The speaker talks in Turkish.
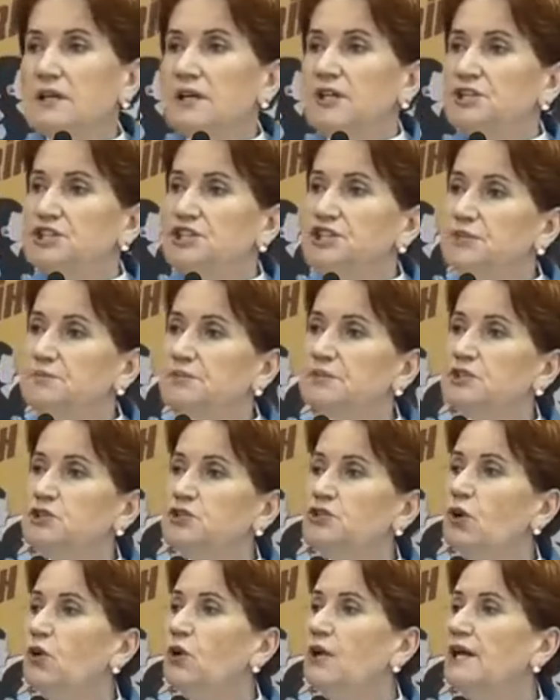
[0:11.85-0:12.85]
Şimdi
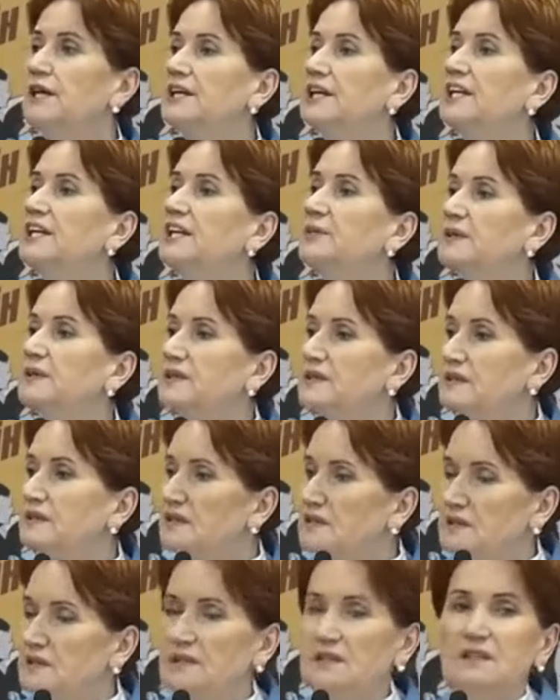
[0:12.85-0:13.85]
şöyle yeni bir
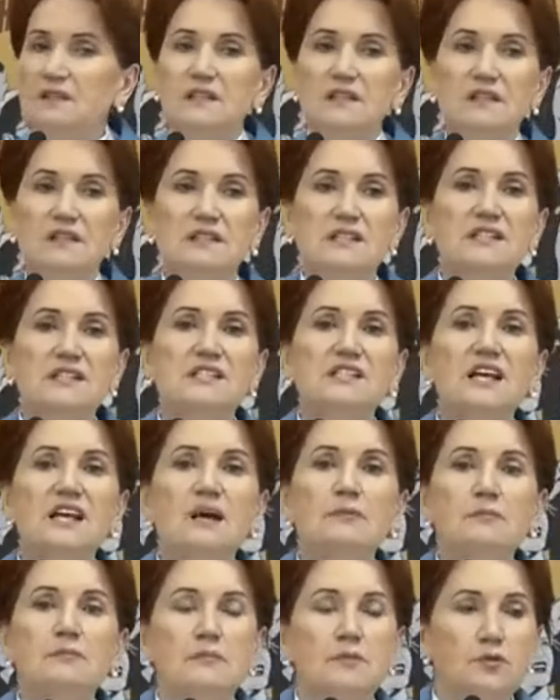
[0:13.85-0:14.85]
e,
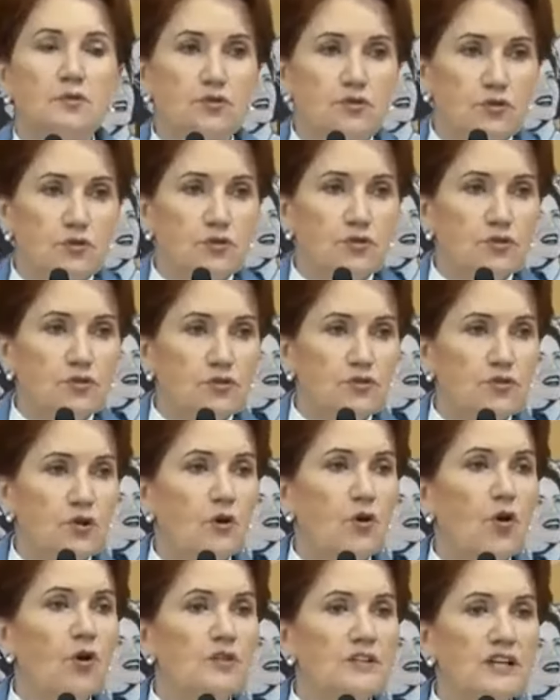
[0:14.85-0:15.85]
sistem kuruyoruz.
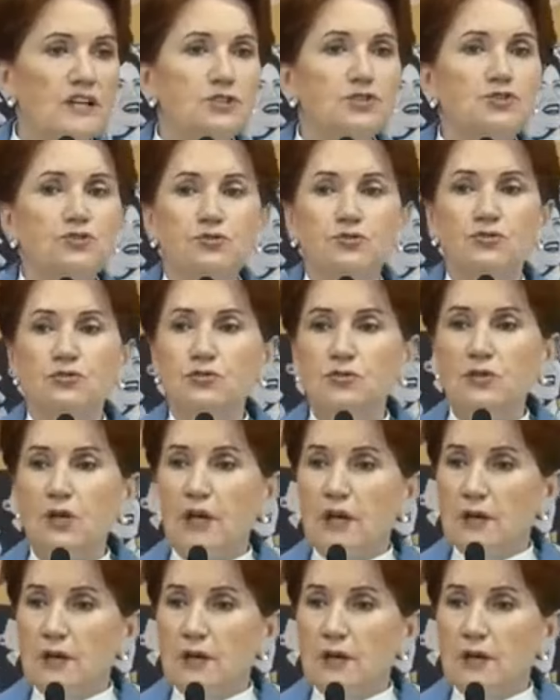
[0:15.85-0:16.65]
O da şudur.